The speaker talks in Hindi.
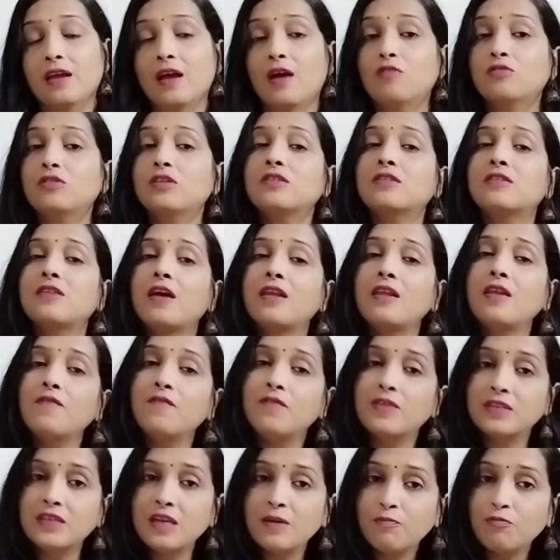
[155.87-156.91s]
का उससे सारी
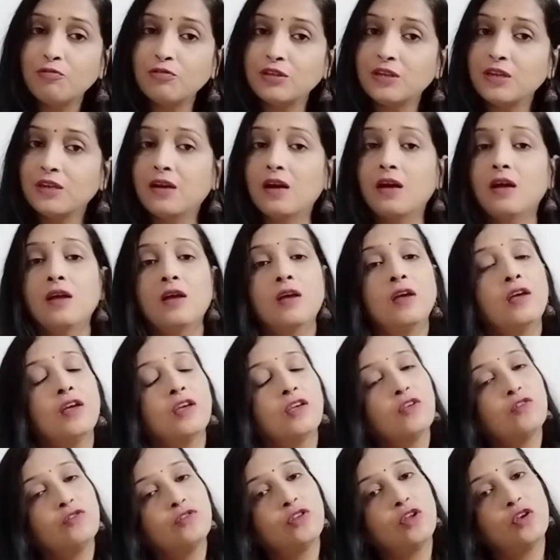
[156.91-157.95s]
वजह पूछने का
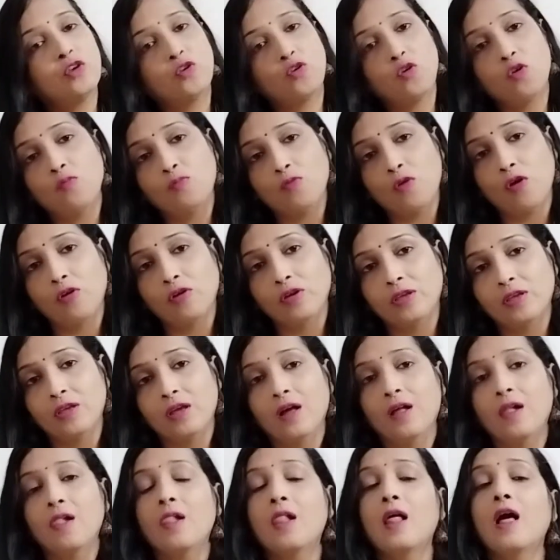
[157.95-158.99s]
कि उसने क्यों ब्लॉक किया